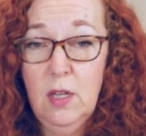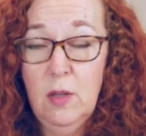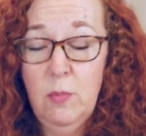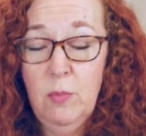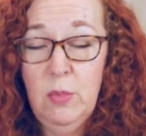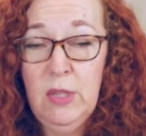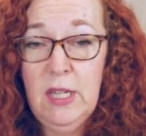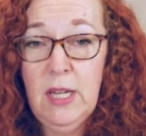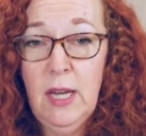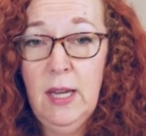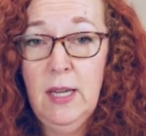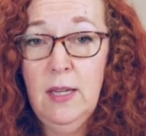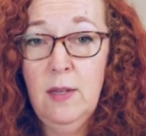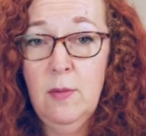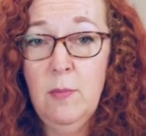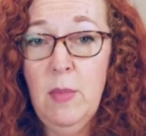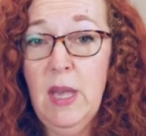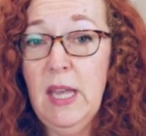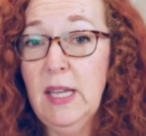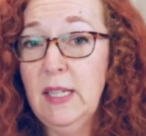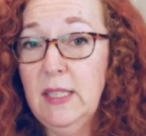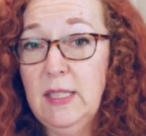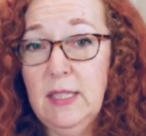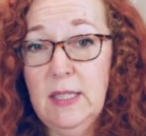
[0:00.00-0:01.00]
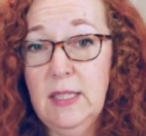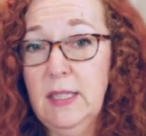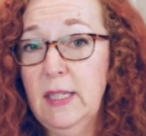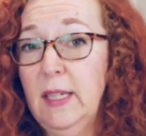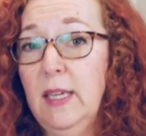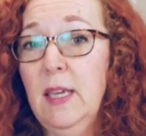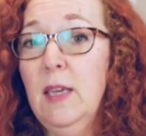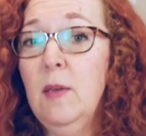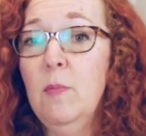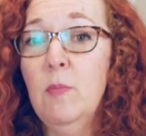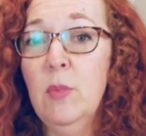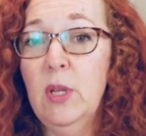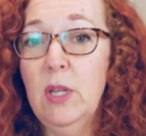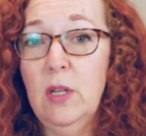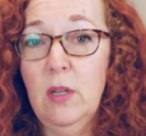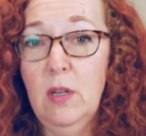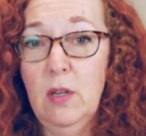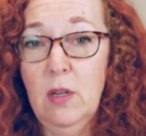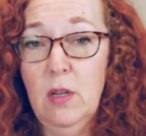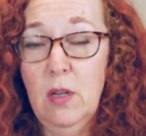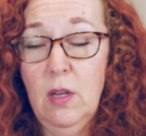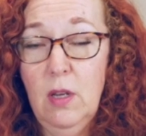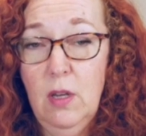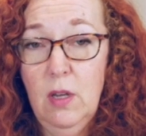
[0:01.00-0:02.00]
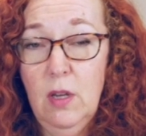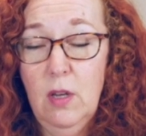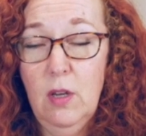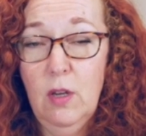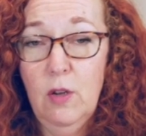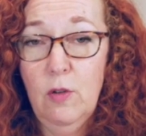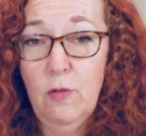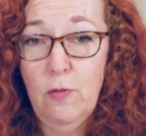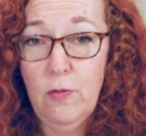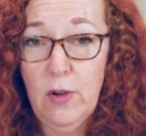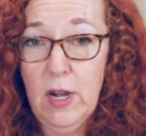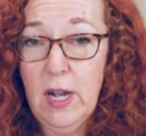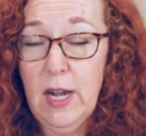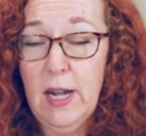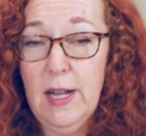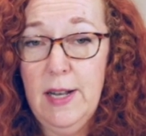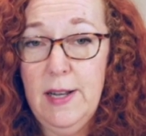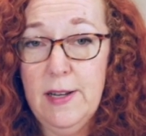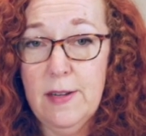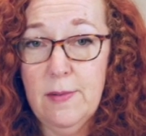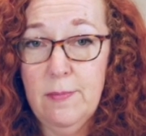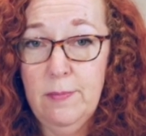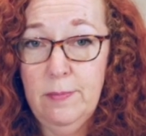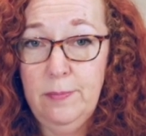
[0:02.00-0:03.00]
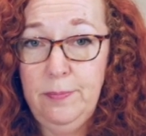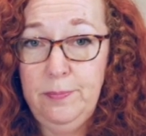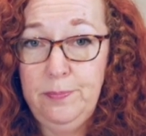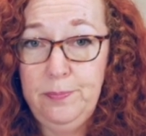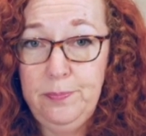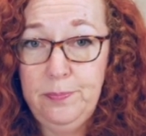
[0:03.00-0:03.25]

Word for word: mit einem extremen Verhalten.